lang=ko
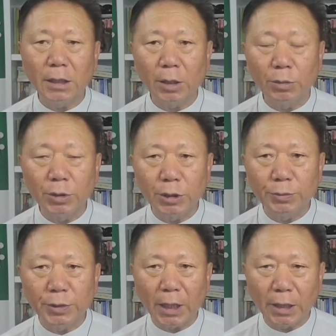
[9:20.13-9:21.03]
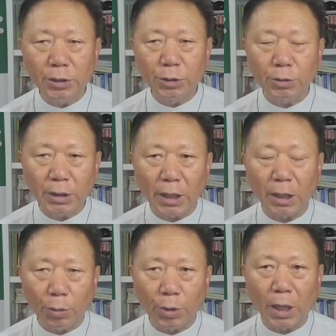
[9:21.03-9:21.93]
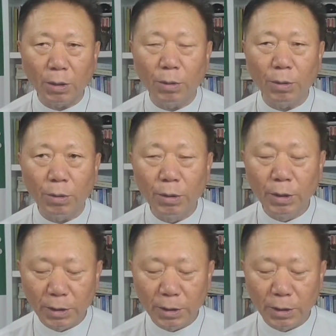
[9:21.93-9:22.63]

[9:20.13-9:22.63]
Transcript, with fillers: 따라온 십자가를 지고 따라오라고